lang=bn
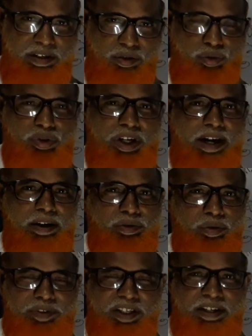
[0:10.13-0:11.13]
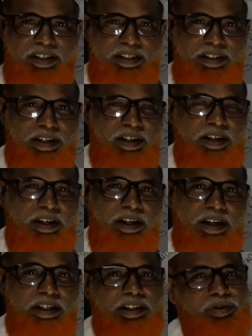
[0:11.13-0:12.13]
সুস্বাগতম জানাচ্ছি
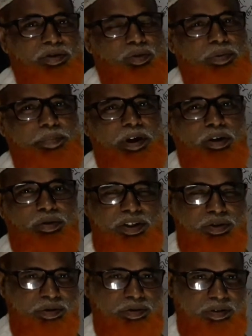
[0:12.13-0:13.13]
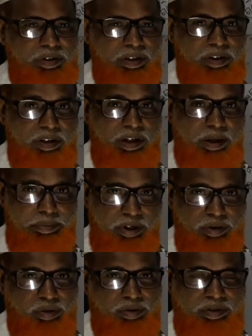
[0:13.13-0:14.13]
আশা করি তোমরা ভালো আছো আমরাও